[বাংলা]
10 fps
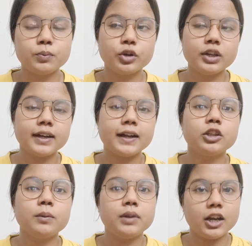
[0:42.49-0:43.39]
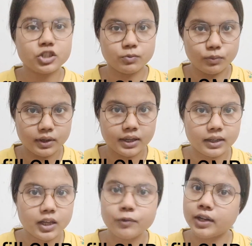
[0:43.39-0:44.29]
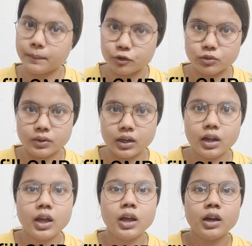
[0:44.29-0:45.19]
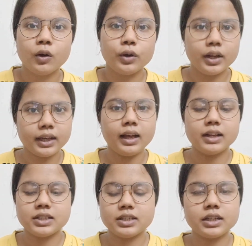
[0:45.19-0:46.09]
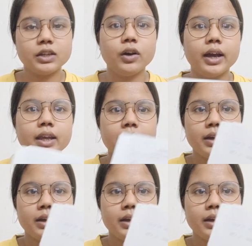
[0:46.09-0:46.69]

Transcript: পরীক্ষার একদম লাস্ট মুমেন্টে গিয়ে ফিল আপ করবে না অনেকে আছে যে কি হয়